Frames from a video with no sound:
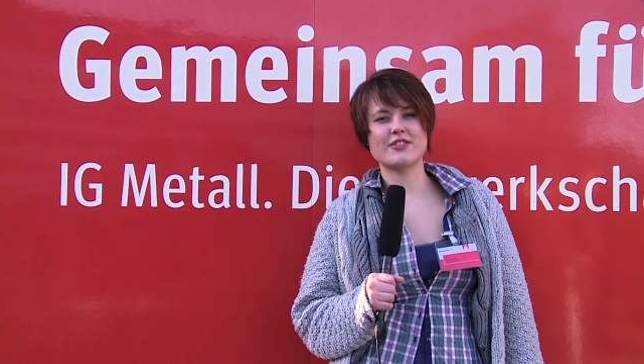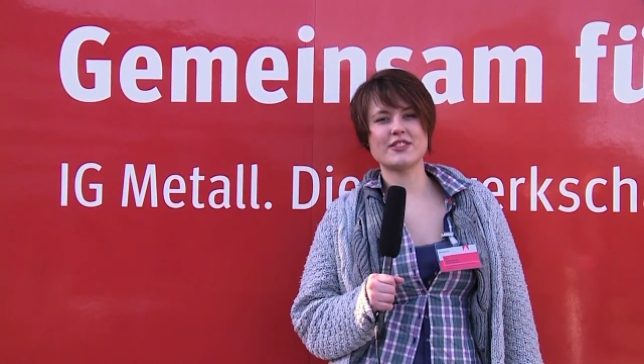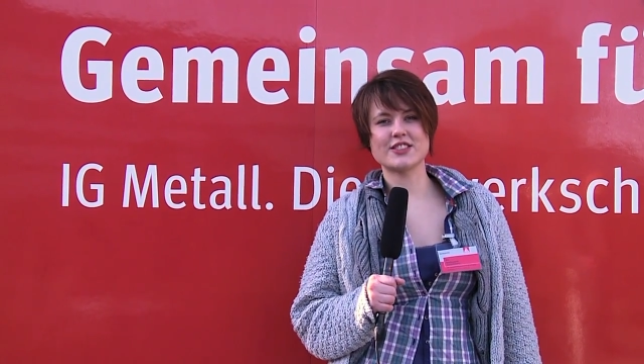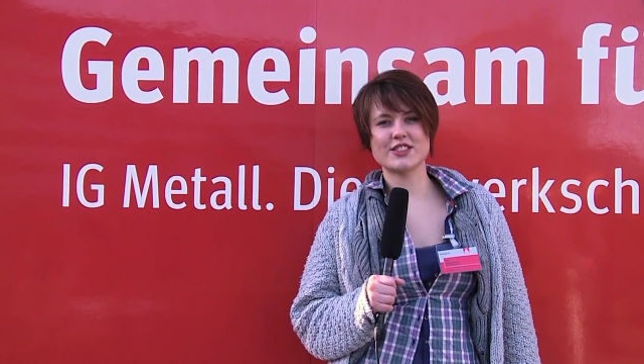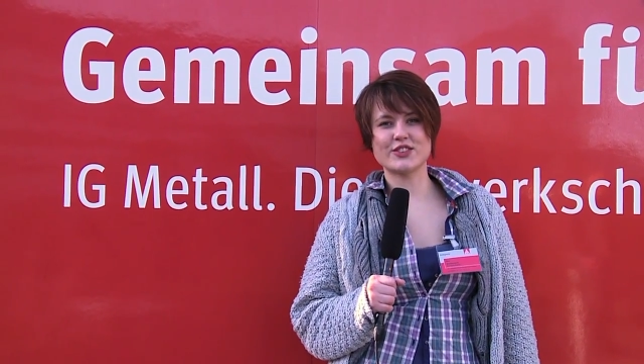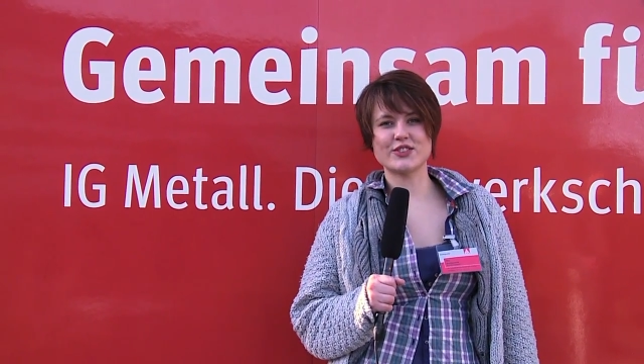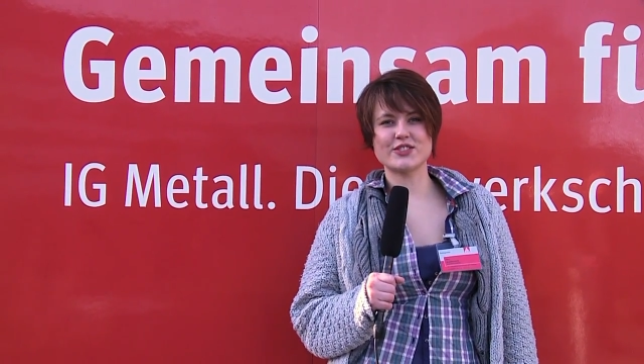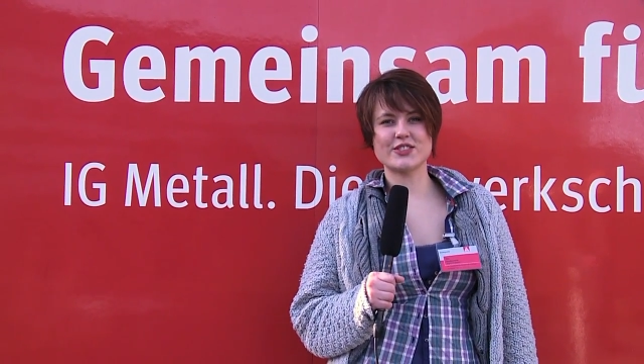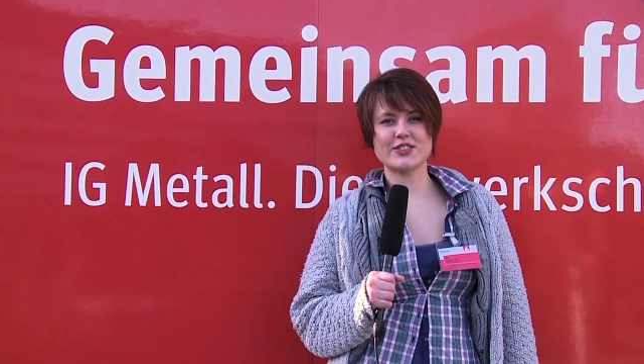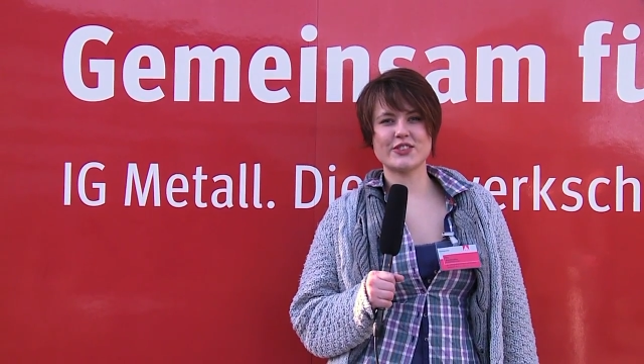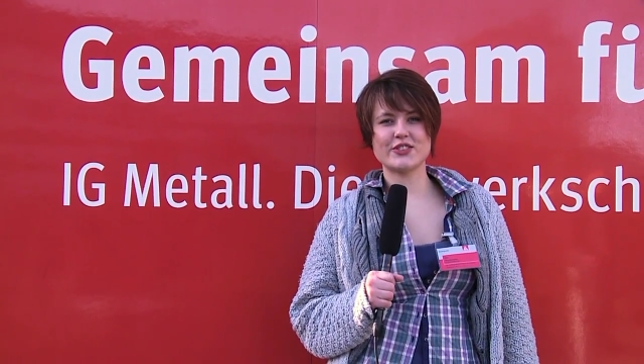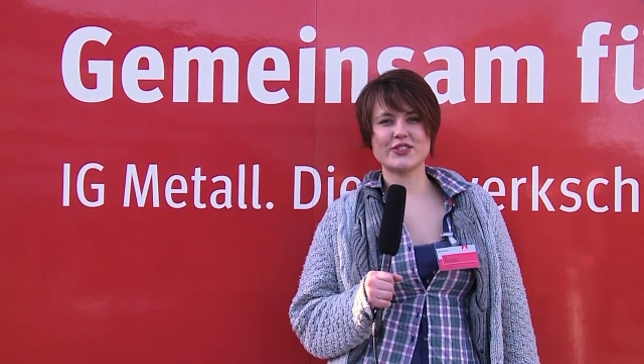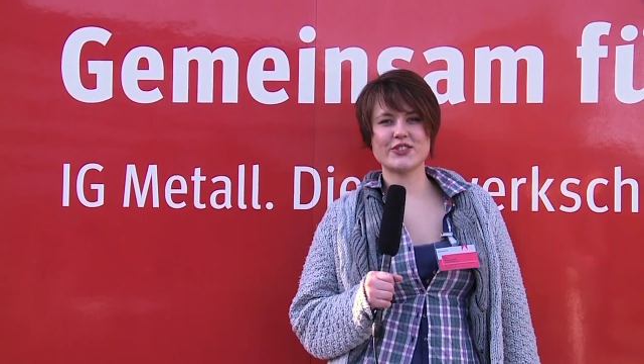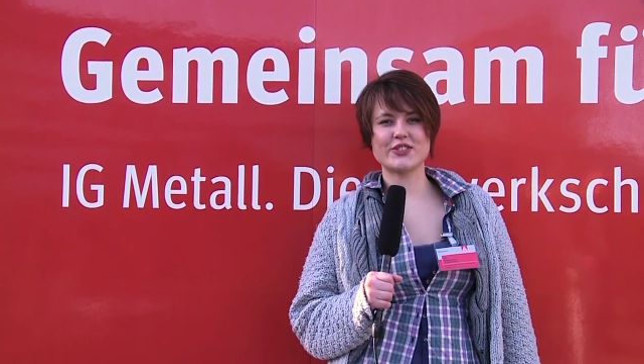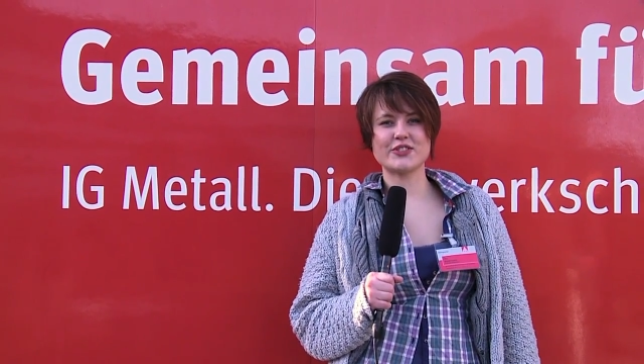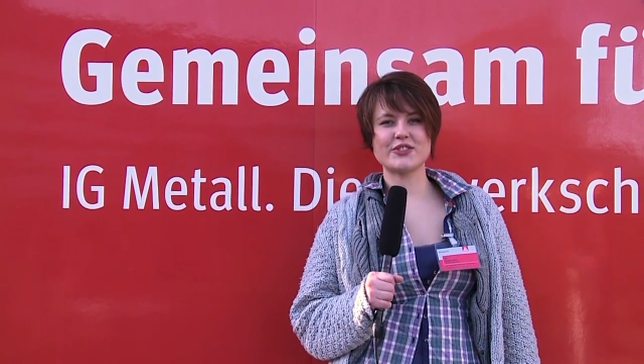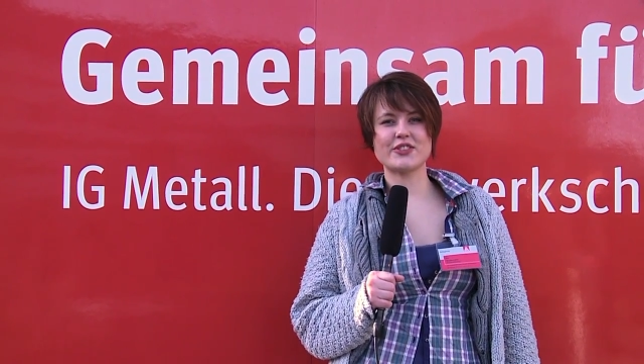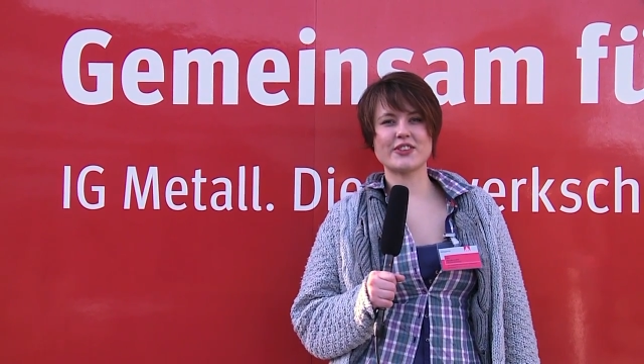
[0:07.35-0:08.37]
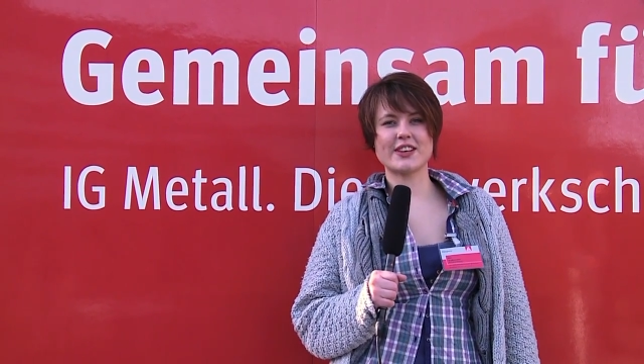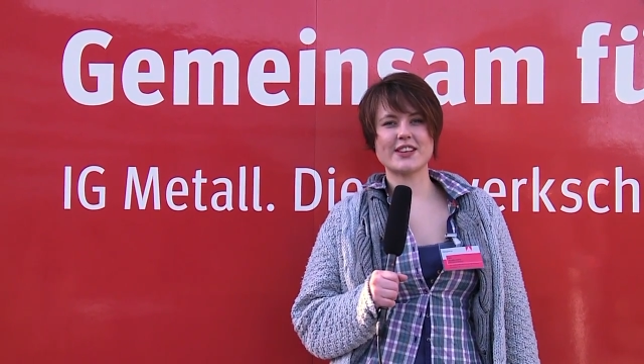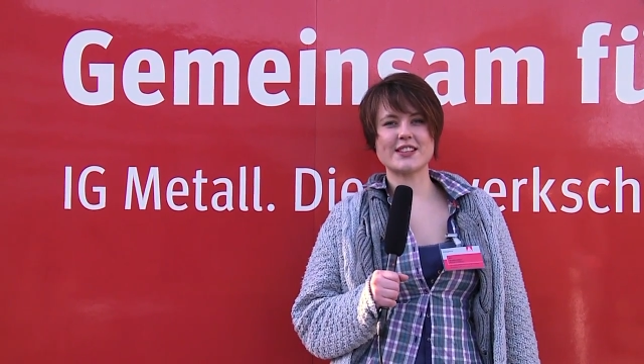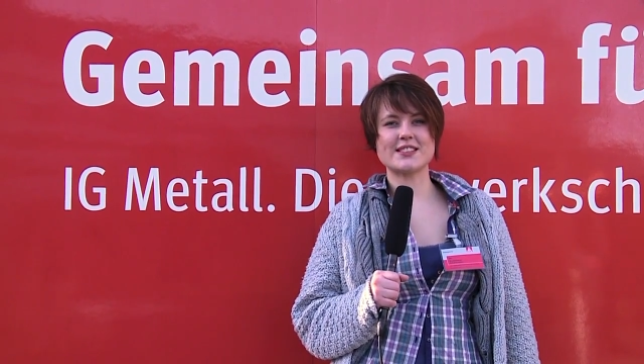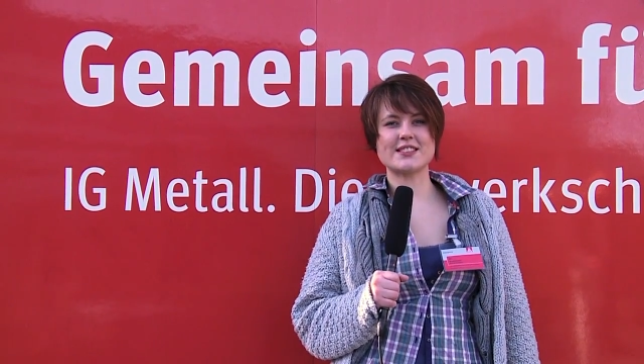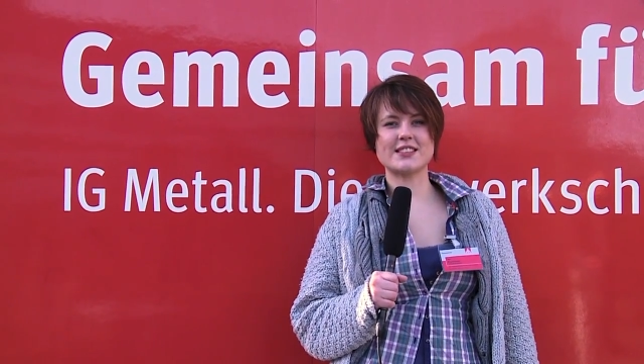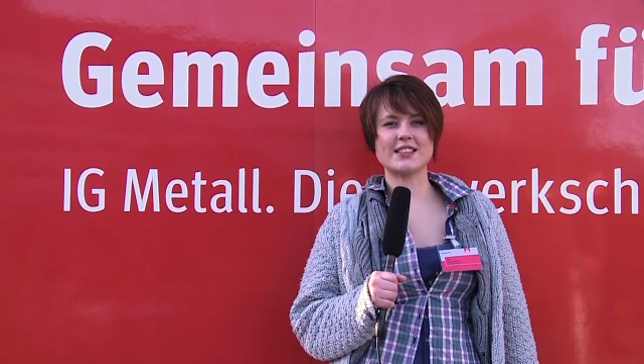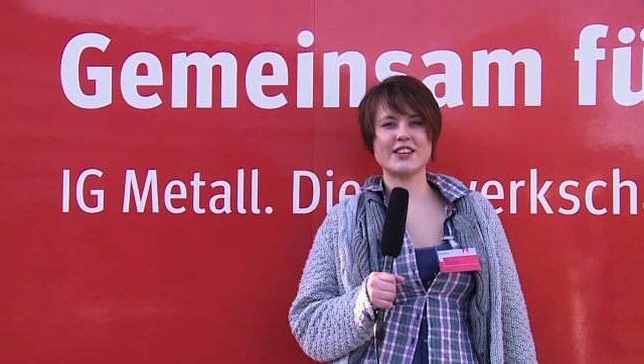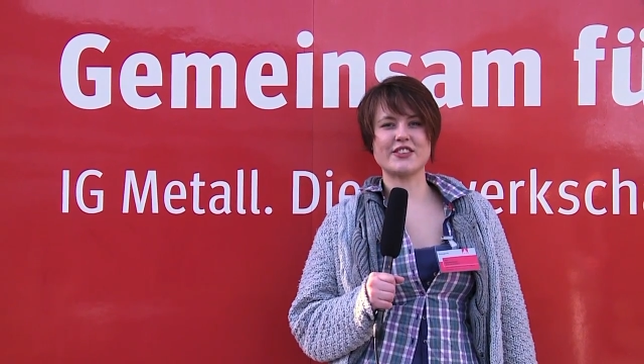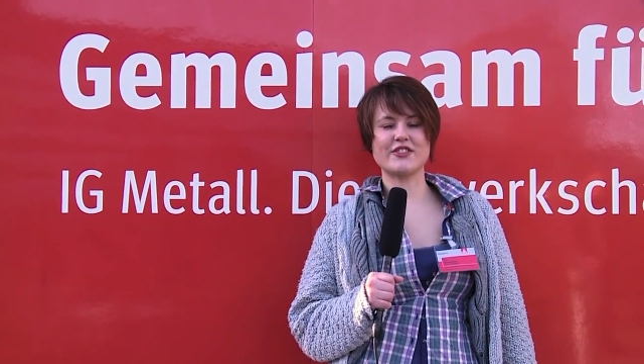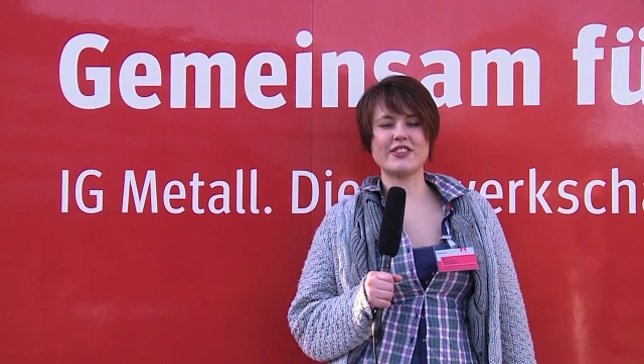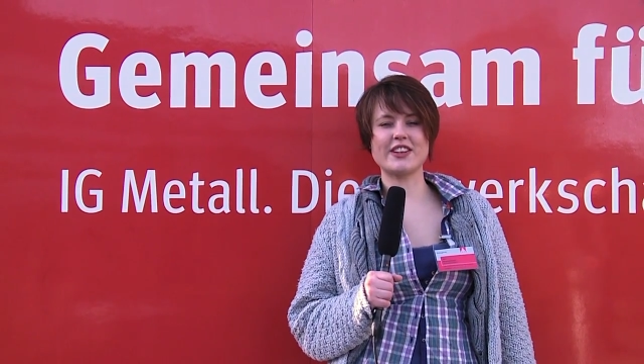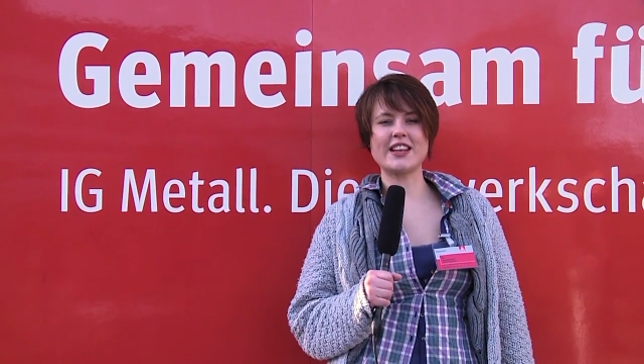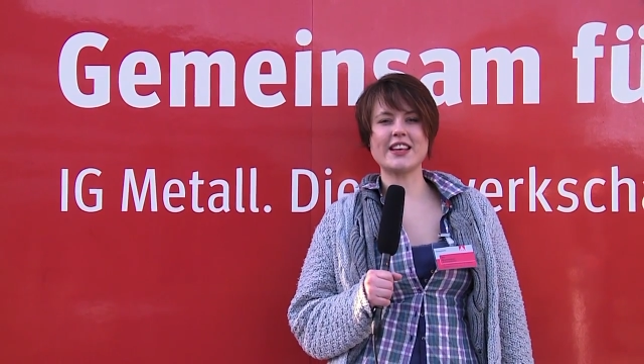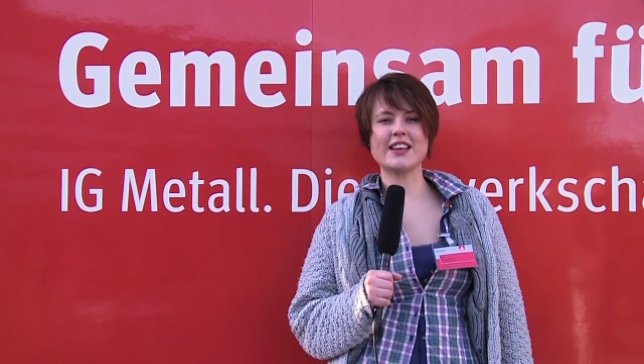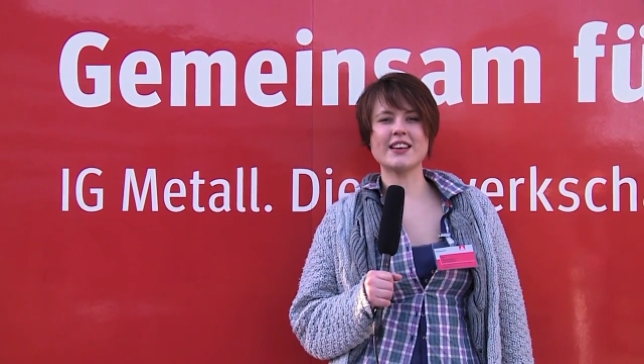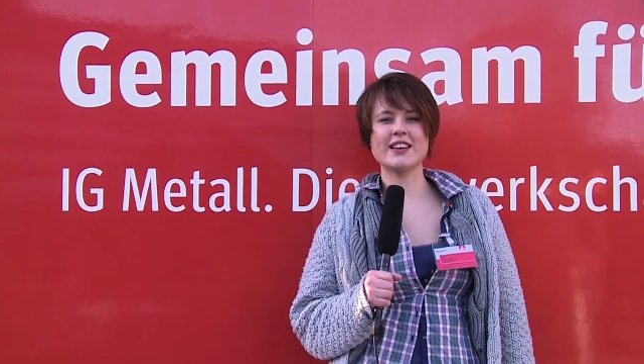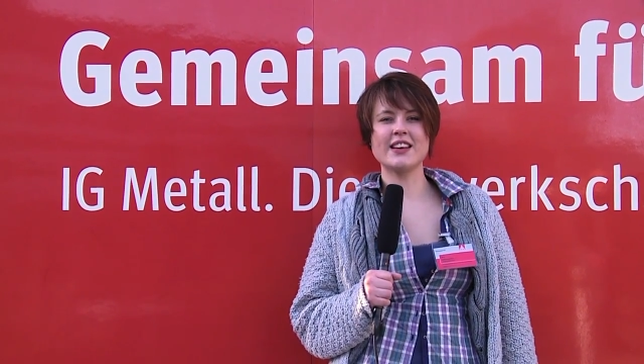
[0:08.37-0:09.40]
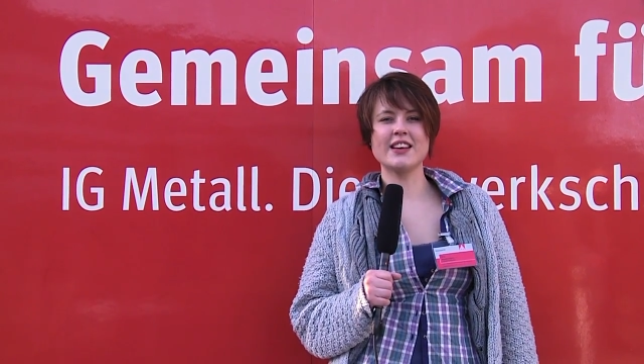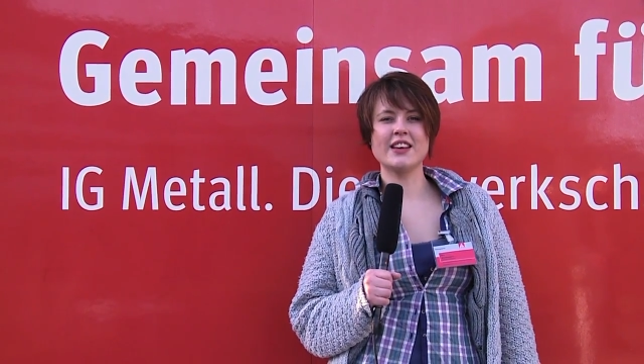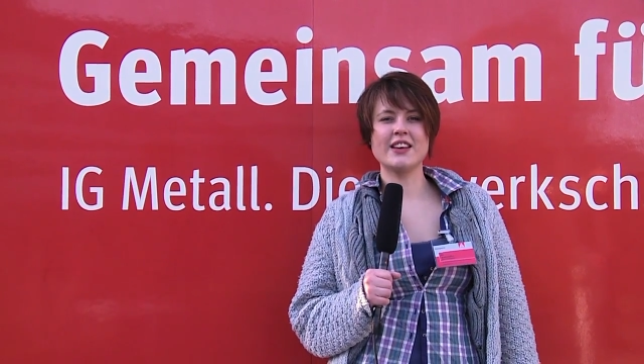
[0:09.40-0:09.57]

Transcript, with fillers: Vertrauensleute-Konferenz hier in Willingen.